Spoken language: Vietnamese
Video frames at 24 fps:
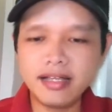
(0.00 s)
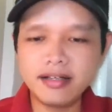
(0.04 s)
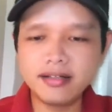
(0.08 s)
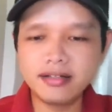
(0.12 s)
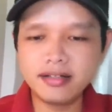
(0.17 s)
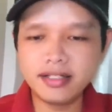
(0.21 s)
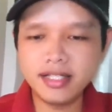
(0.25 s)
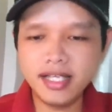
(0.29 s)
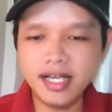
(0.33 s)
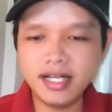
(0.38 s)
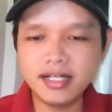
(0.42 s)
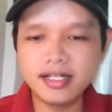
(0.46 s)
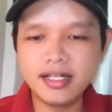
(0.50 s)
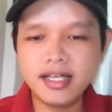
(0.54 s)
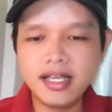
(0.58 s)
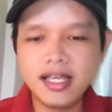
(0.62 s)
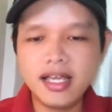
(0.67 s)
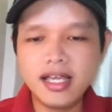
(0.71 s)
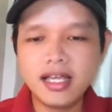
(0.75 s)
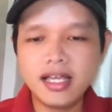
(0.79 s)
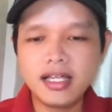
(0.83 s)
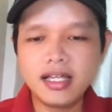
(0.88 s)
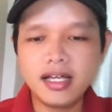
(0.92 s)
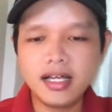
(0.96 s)
dân,
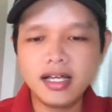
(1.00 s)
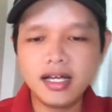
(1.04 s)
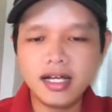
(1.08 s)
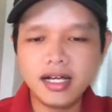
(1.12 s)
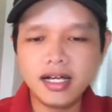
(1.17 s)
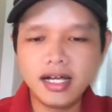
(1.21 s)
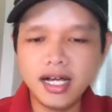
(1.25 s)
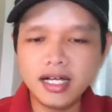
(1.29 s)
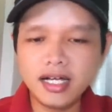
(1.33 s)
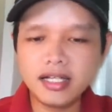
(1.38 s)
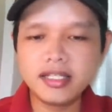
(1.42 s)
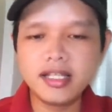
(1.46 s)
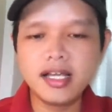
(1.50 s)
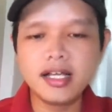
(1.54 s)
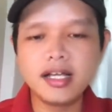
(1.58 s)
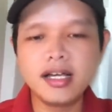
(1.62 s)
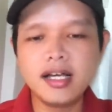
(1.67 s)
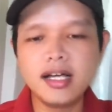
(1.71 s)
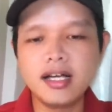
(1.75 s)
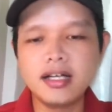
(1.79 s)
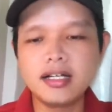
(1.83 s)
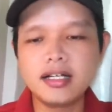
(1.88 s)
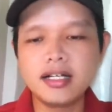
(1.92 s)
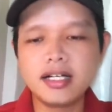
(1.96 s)
gần dân
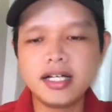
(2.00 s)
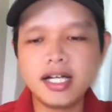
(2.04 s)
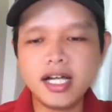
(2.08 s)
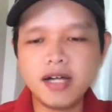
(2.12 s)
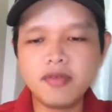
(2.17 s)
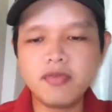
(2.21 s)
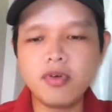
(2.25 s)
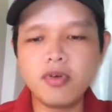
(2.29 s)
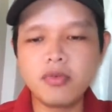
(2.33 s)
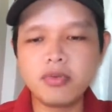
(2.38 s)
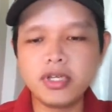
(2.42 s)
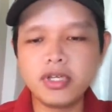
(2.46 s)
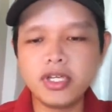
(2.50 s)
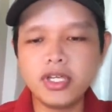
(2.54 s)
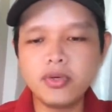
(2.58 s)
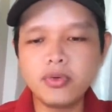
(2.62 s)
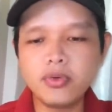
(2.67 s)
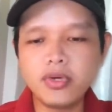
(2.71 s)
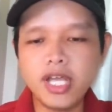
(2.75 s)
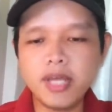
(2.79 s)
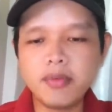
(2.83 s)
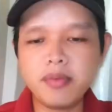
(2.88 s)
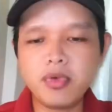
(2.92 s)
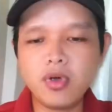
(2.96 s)
hơn, khắc phục những yếu
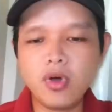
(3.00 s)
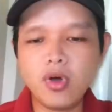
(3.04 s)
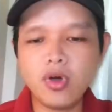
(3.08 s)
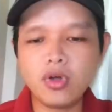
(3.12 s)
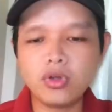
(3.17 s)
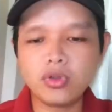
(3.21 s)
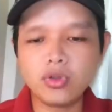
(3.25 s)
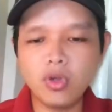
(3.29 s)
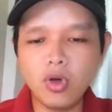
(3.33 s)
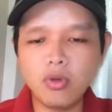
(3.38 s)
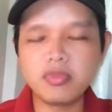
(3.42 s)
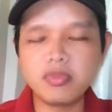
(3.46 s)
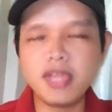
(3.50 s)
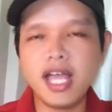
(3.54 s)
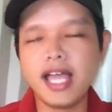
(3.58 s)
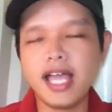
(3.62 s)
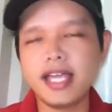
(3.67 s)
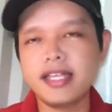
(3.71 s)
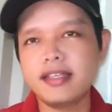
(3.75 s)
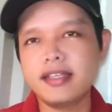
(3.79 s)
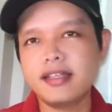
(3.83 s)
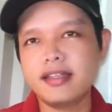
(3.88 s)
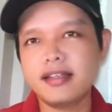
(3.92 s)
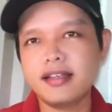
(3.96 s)
kém còn tồn tại.
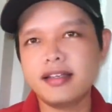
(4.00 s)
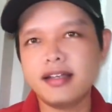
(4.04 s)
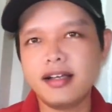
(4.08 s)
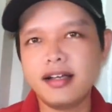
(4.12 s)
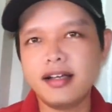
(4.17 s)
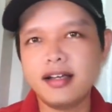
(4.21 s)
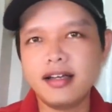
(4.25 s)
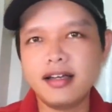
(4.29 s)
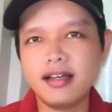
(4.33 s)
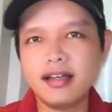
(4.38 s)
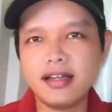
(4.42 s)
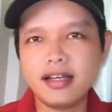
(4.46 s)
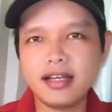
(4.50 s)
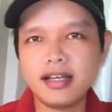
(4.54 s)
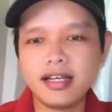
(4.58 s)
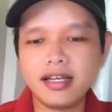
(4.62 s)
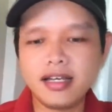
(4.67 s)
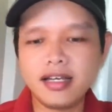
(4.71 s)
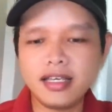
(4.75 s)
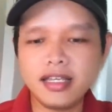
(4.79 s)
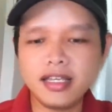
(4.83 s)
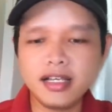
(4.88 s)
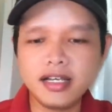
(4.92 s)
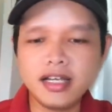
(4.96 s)

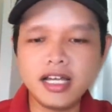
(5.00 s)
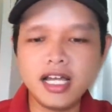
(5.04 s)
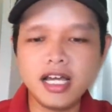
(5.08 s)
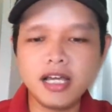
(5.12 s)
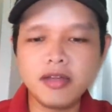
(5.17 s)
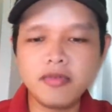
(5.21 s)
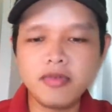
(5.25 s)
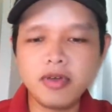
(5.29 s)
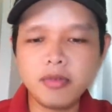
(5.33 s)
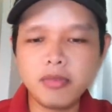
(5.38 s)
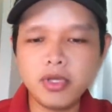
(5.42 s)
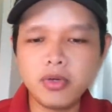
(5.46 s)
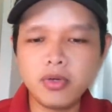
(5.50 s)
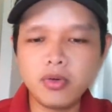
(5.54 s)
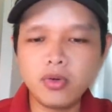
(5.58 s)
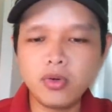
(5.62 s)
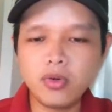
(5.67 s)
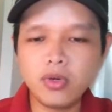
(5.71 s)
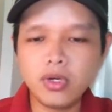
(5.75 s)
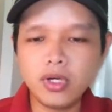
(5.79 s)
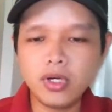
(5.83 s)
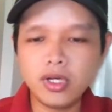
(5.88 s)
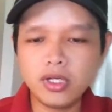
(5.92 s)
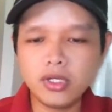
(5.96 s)
Những lời phát biểu
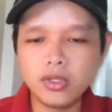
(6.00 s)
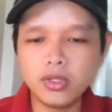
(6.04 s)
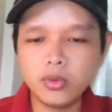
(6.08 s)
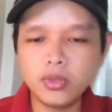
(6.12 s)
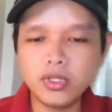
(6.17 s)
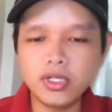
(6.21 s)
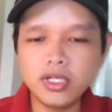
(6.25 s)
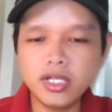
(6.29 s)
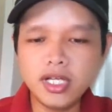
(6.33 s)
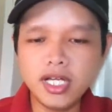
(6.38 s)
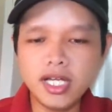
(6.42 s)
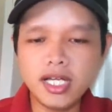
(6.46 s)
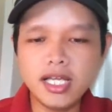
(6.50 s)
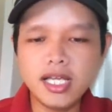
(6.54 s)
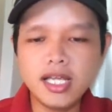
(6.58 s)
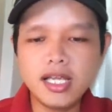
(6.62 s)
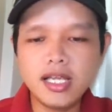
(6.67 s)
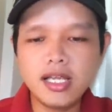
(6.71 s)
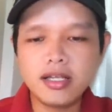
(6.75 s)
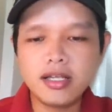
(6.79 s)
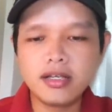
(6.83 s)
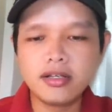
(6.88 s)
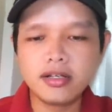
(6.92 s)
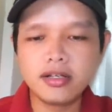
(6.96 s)
của Thủ tướng
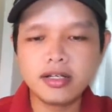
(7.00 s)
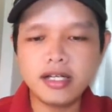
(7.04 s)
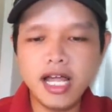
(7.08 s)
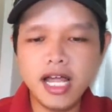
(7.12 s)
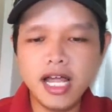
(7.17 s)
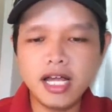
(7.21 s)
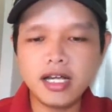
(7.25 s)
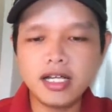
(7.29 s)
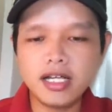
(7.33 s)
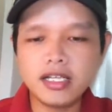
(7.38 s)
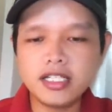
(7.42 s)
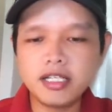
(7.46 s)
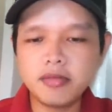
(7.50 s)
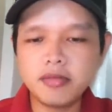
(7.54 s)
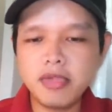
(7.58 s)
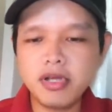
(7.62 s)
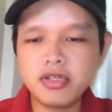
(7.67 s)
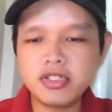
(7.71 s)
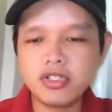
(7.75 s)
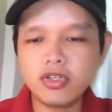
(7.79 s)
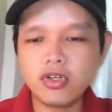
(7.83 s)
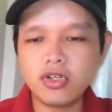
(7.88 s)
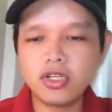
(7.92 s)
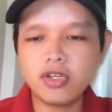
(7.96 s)
được đăng ở trên báo
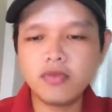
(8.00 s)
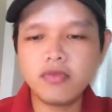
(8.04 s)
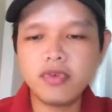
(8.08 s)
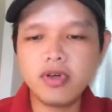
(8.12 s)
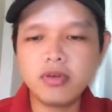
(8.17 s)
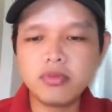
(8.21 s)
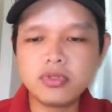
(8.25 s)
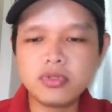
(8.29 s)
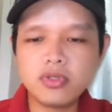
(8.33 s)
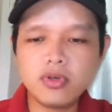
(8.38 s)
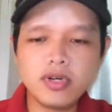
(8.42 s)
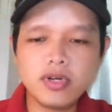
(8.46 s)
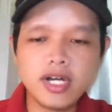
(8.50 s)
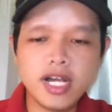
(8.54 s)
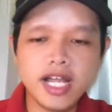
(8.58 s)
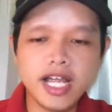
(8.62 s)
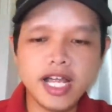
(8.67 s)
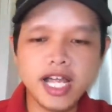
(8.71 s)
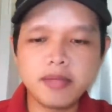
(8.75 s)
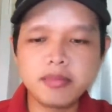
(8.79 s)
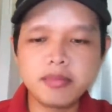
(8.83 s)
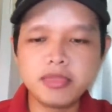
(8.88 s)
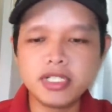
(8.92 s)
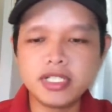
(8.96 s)
Sài Gòn Giải Phóng số ra ngày
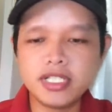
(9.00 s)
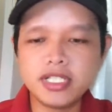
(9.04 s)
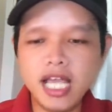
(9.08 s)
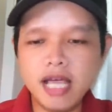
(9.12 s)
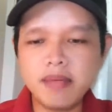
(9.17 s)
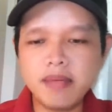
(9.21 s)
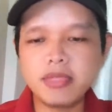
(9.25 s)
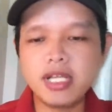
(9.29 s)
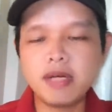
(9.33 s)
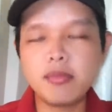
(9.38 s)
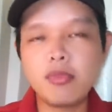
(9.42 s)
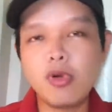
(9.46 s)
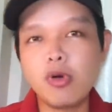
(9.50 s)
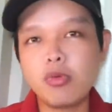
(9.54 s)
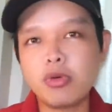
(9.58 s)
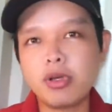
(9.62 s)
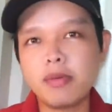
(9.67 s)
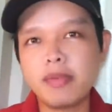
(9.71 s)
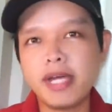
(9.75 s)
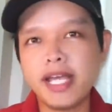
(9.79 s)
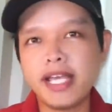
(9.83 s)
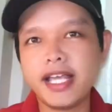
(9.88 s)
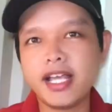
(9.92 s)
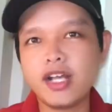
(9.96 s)
18 tháng 1 năm
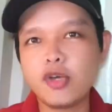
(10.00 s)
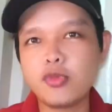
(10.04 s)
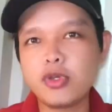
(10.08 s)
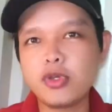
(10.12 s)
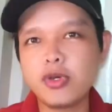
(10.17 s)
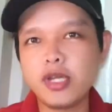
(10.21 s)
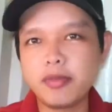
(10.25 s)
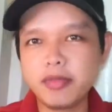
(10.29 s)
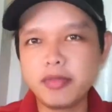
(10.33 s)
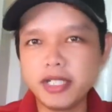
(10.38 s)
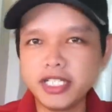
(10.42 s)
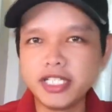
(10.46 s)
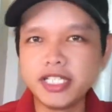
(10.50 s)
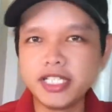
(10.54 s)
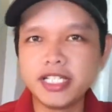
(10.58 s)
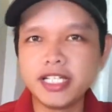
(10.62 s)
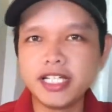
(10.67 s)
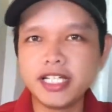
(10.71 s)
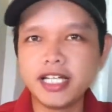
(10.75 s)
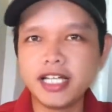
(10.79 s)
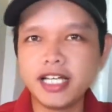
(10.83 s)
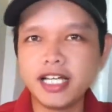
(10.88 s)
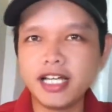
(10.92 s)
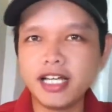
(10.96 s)
2020,
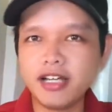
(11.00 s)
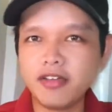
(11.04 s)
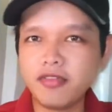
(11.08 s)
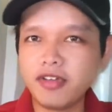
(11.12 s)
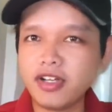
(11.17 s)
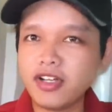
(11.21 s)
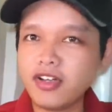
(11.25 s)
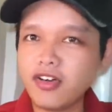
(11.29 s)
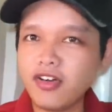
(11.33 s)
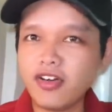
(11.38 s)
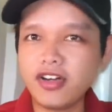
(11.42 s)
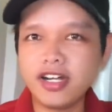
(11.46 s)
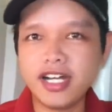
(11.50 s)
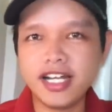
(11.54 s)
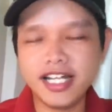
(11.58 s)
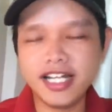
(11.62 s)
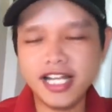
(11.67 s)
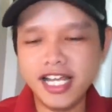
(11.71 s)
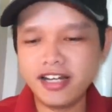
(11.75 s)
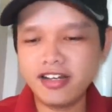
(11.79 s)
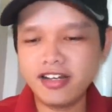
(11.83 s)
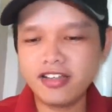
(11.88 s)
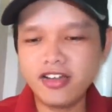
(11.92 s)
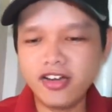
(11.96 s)
vẫn còn ràng
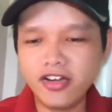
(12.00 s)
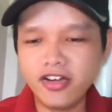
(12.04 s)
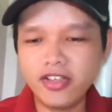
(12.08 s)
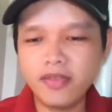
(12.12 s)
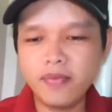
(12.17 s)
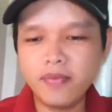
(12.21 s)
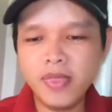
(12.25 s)
đó thôi.